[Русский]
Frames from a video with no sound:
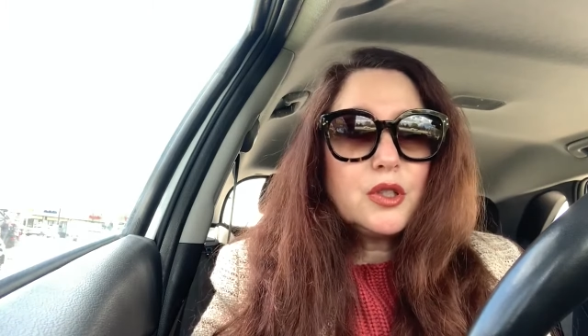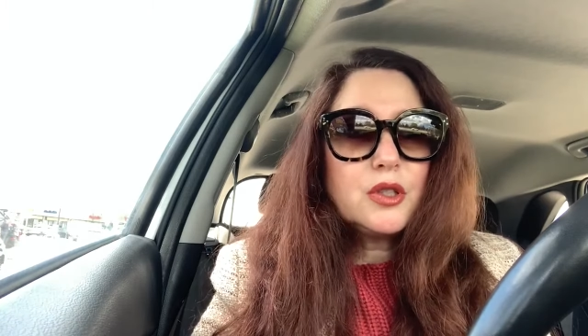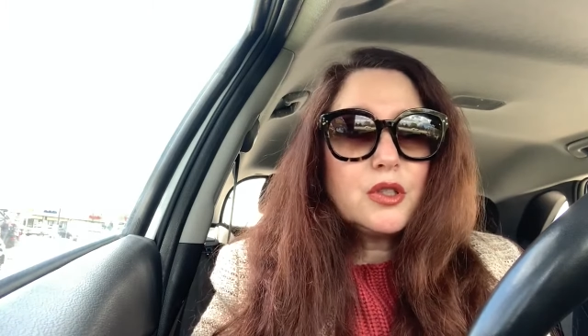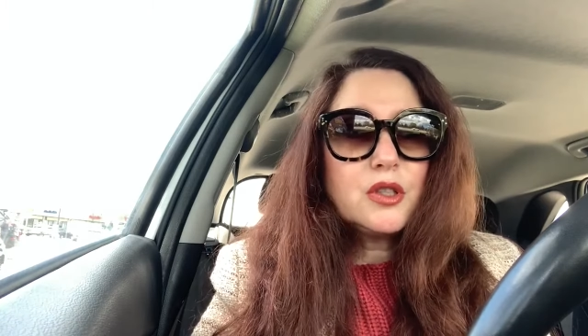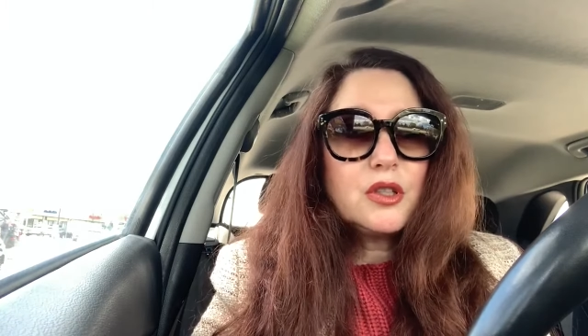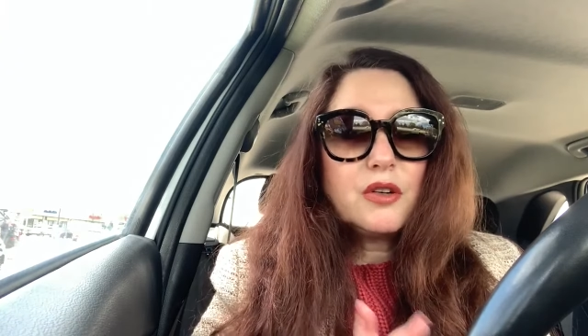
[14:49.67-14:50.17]

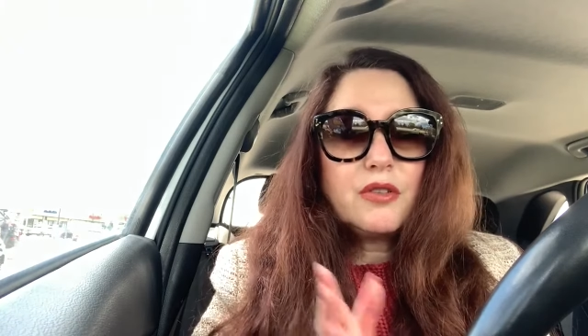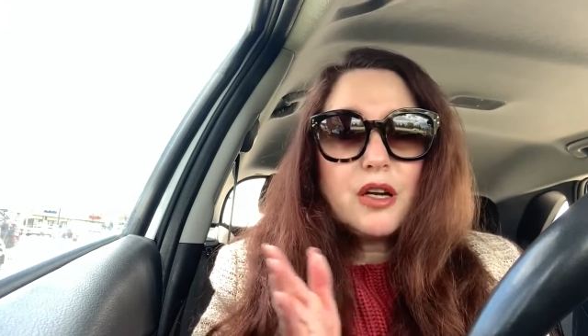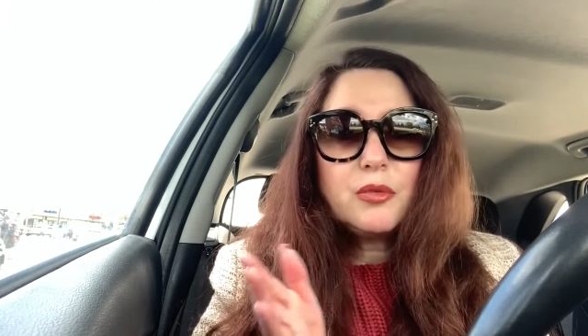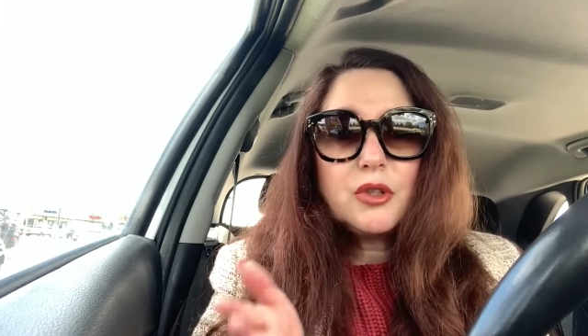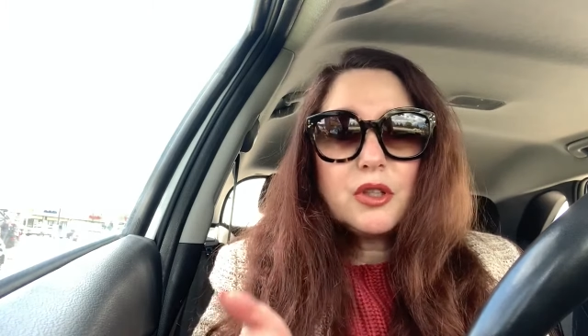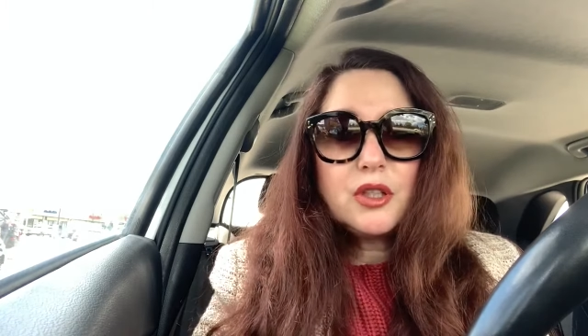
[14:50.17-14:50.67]
с
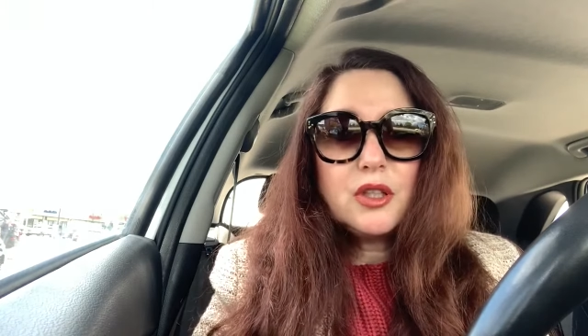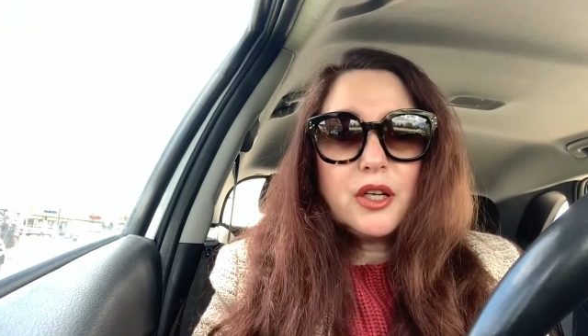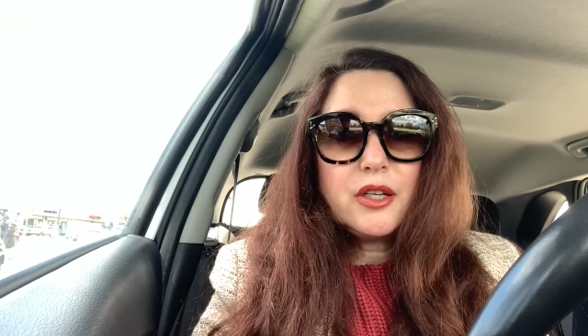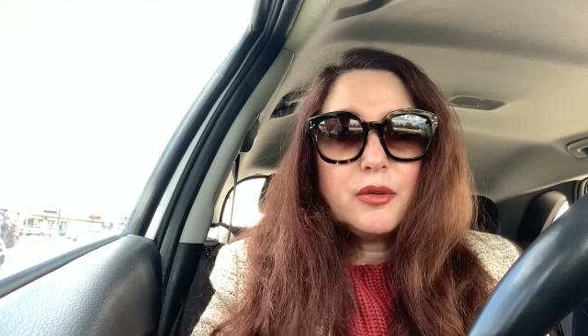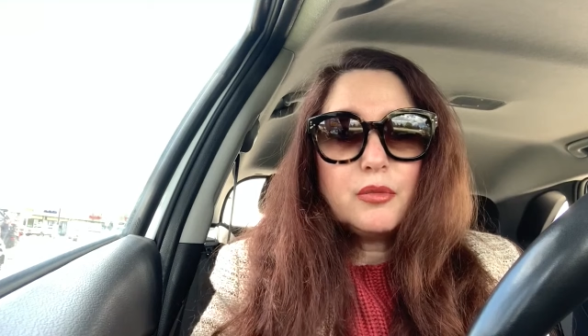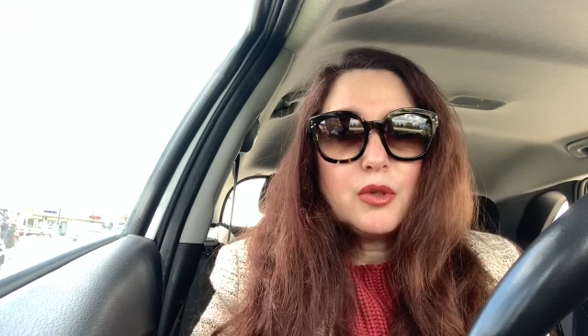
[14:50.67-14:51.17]
интервальным
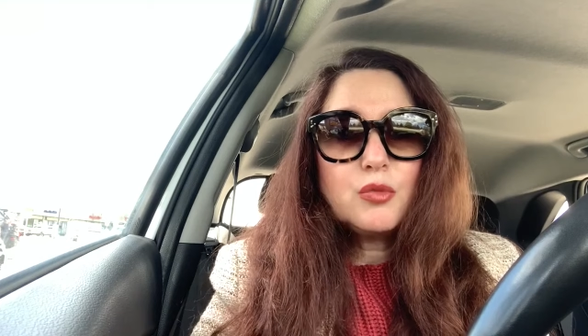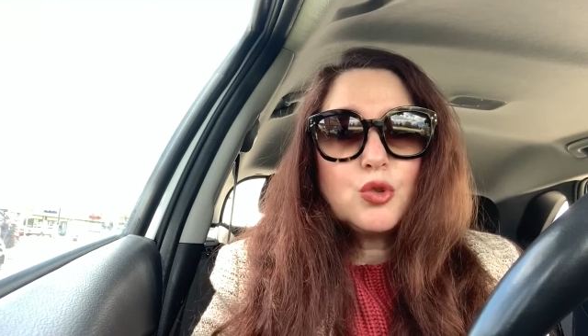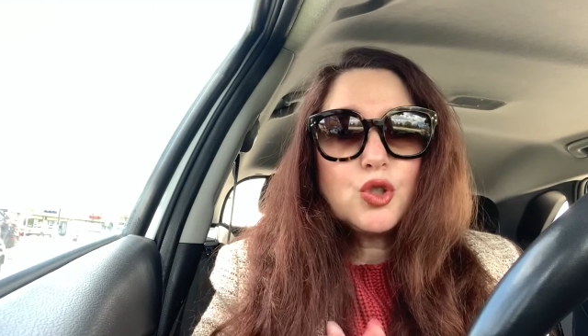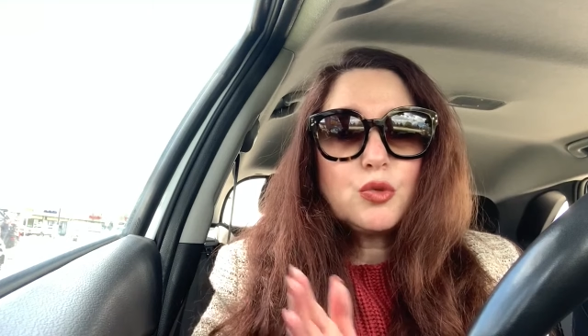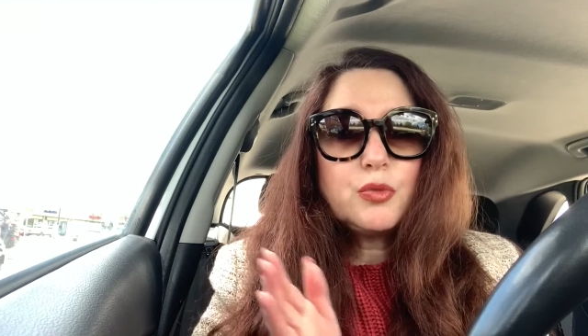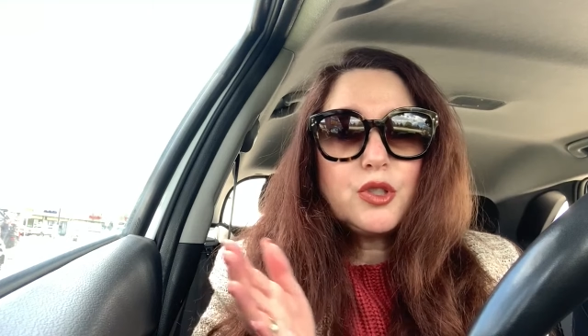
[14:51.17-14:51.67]
голоданием?
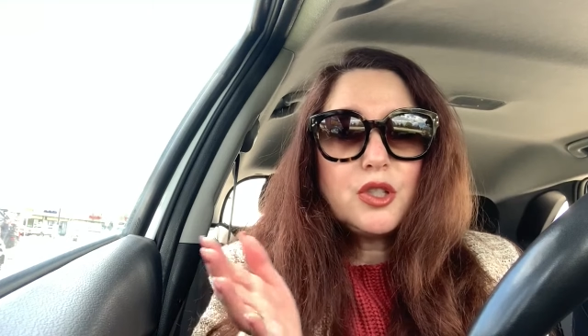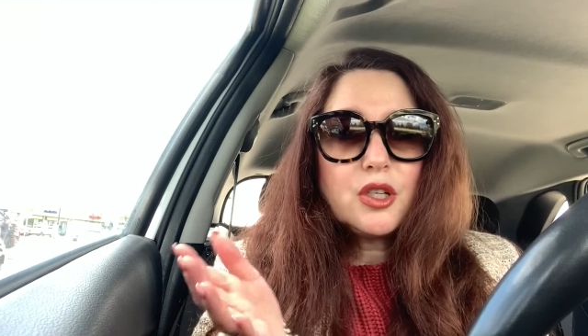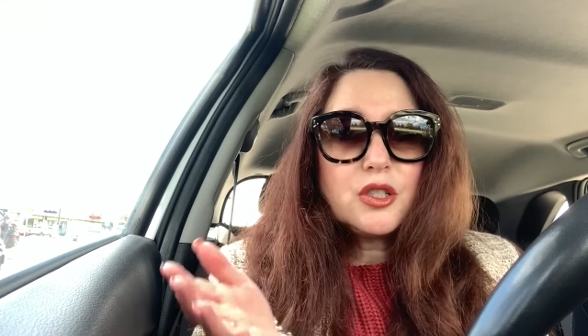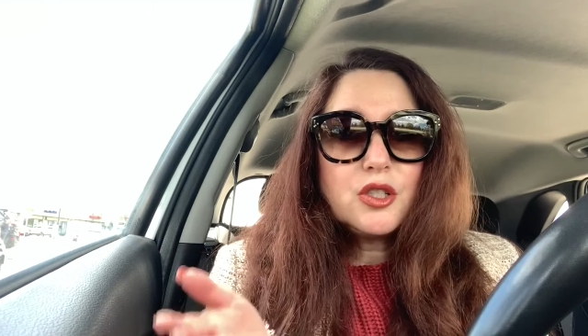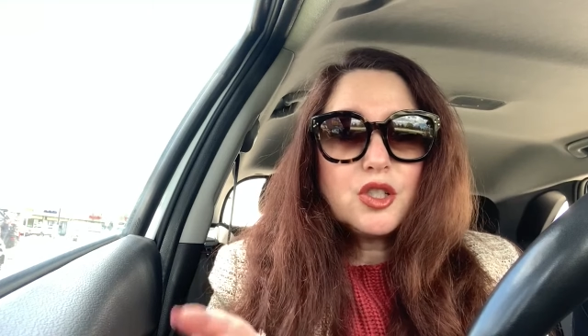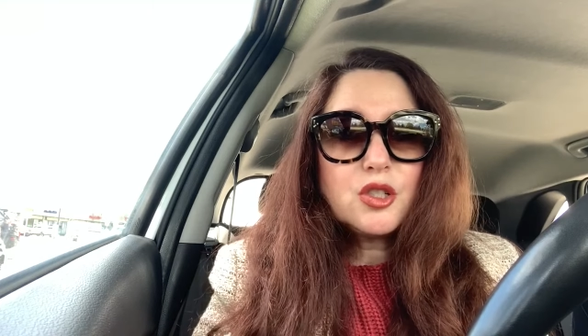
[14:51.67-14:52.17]
Может быть,
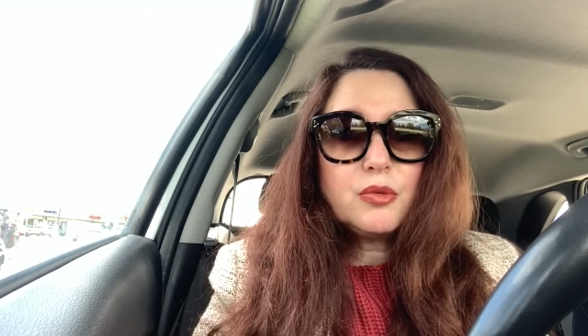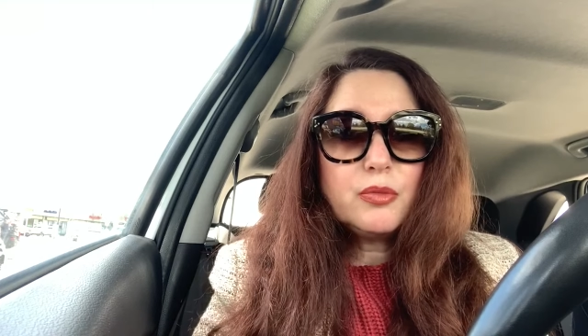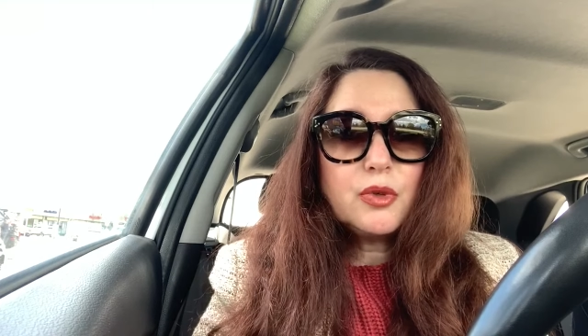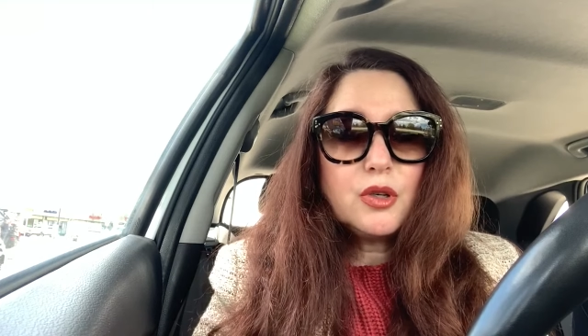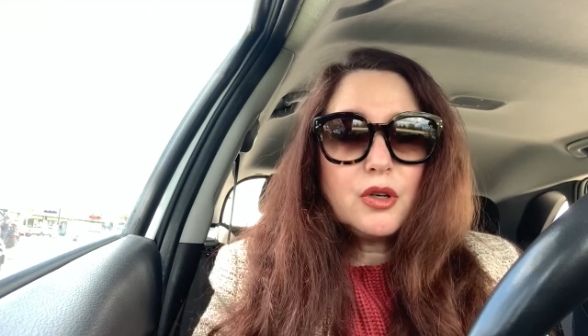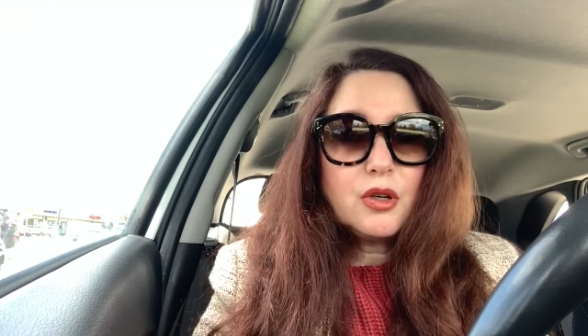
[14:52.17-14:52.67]
я
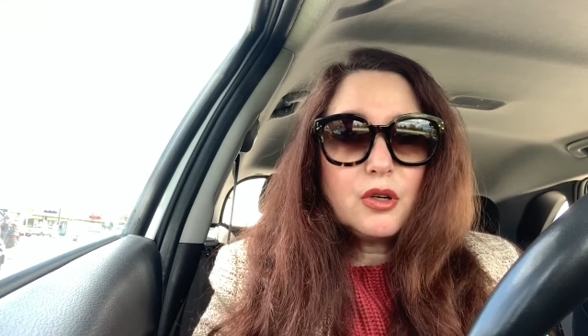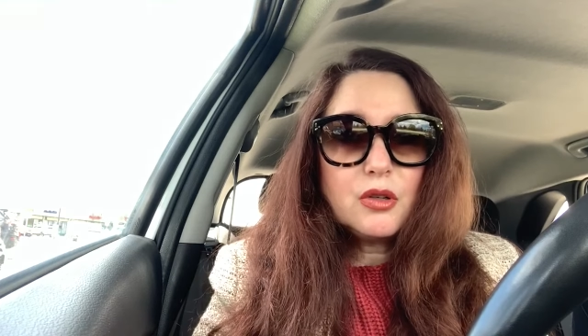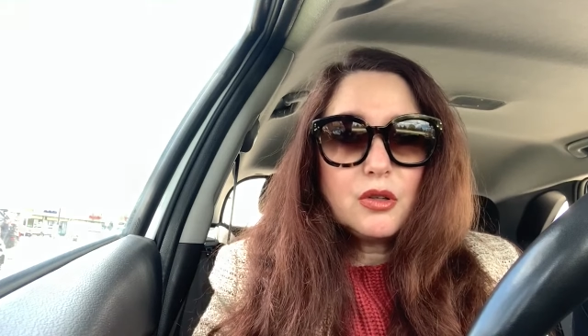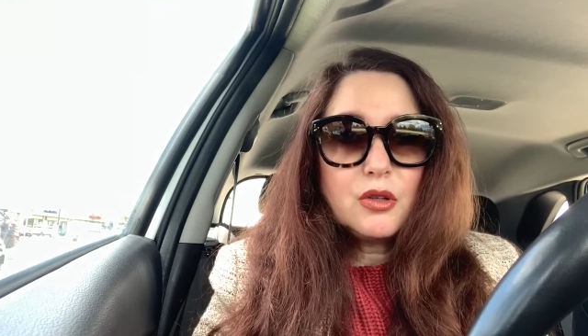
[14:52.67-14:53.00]
слишком а,